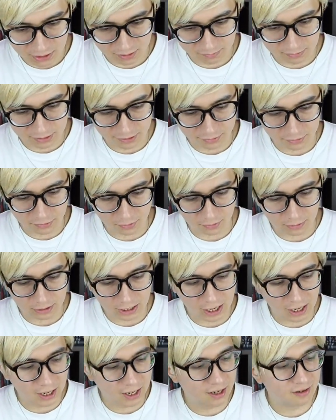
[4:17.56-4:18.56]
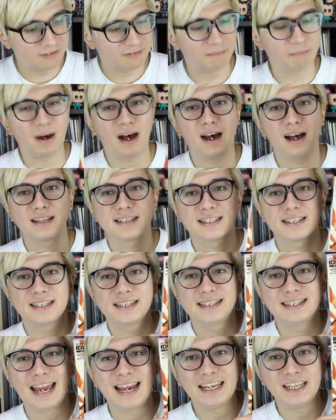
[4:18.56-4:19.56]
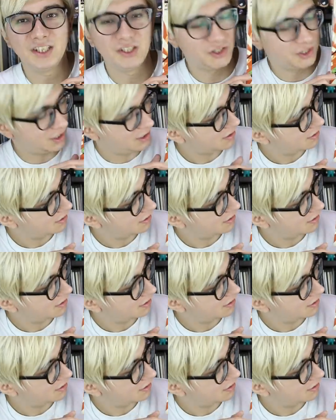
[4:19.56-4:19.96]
ダブリュー の Half Past Danger。